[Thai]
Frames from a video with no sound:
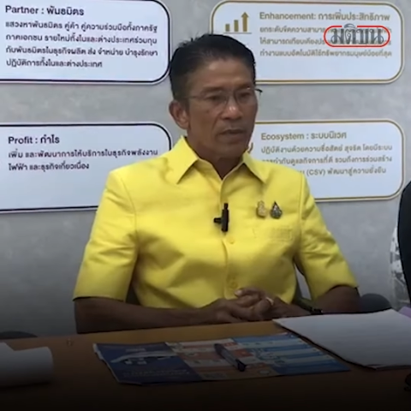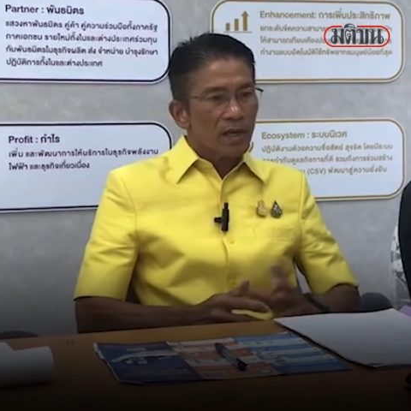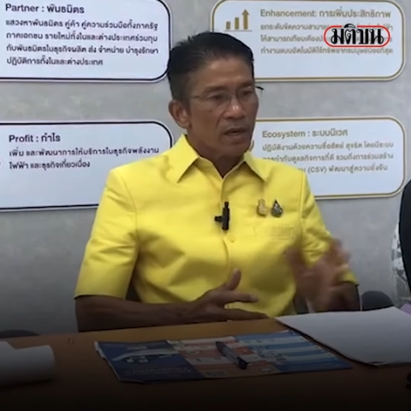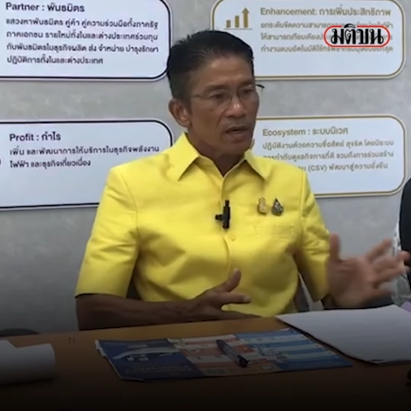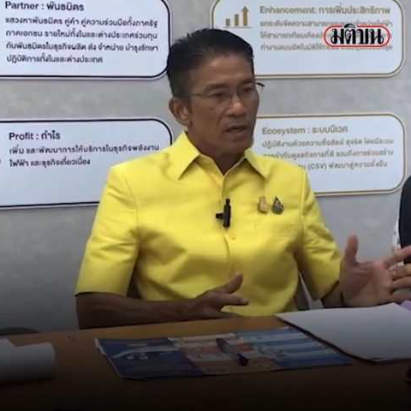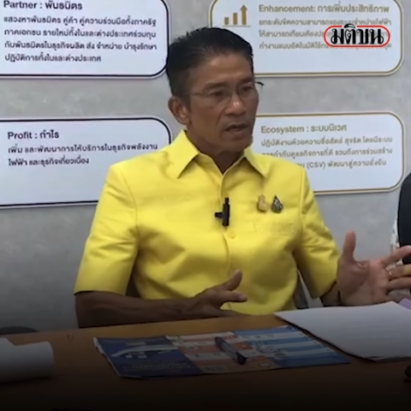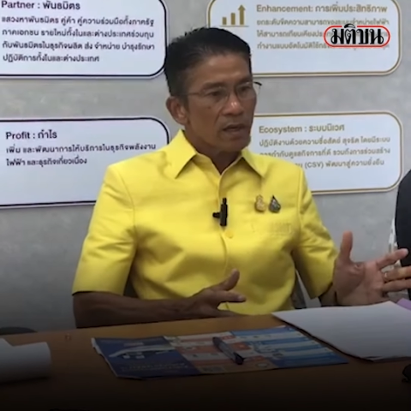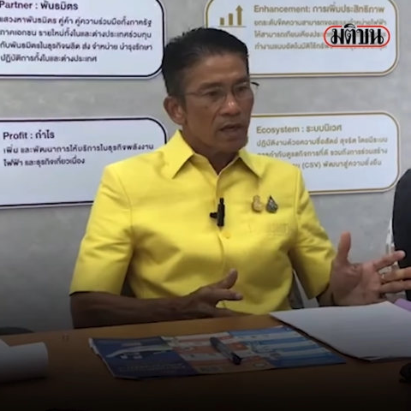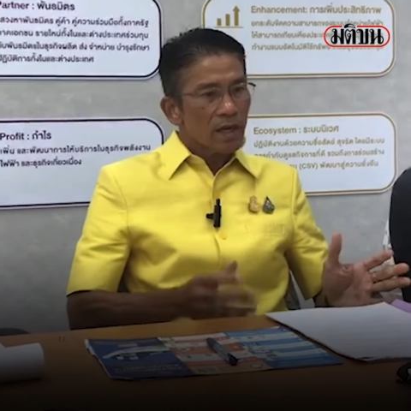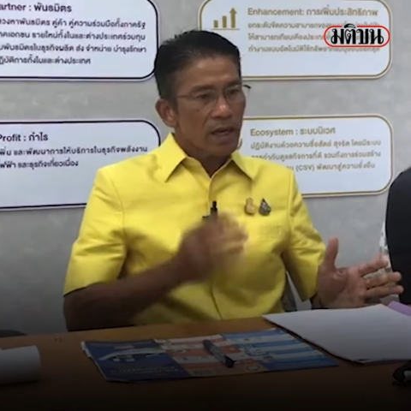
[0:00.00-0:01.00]
เมื่อ
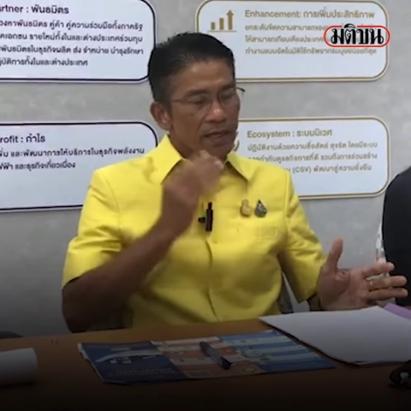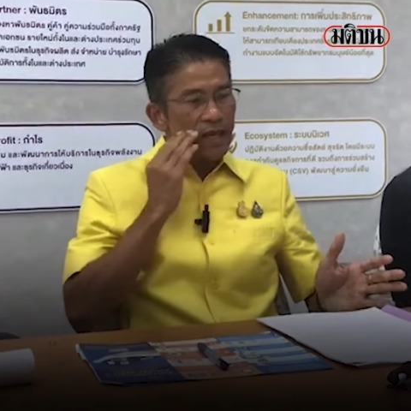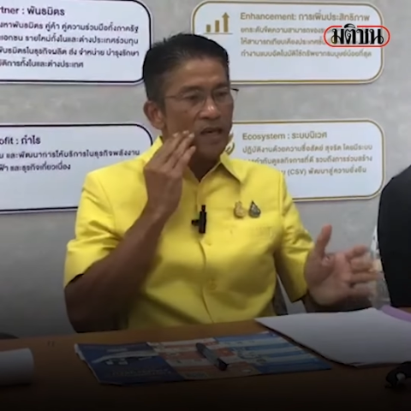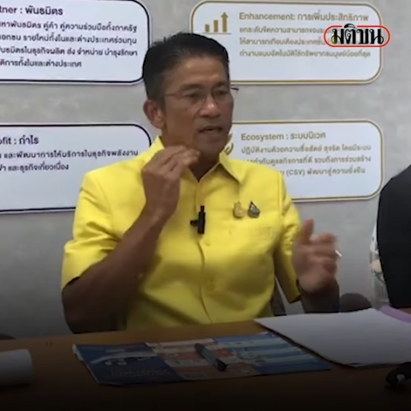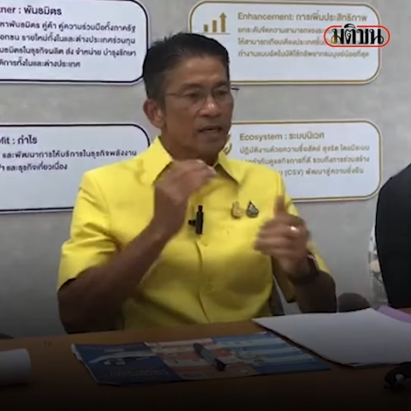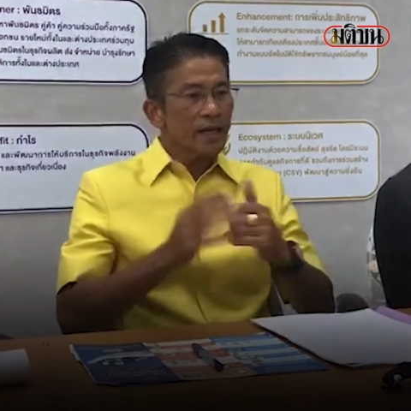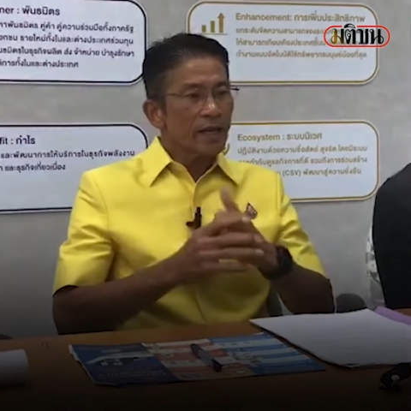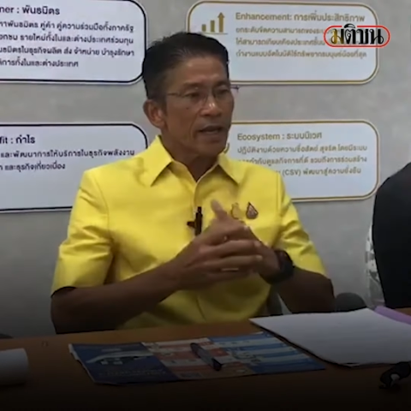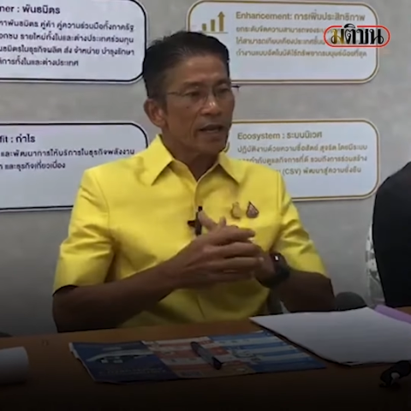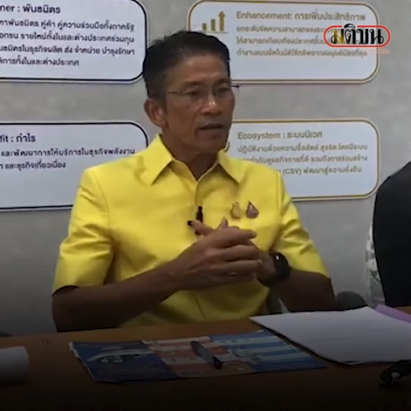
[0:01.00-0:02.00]
หลังจากเกิดเห
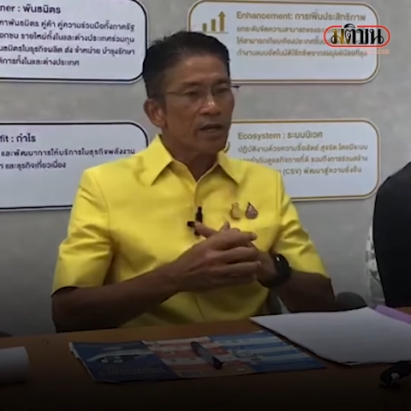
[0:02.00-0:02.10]
ตุแล้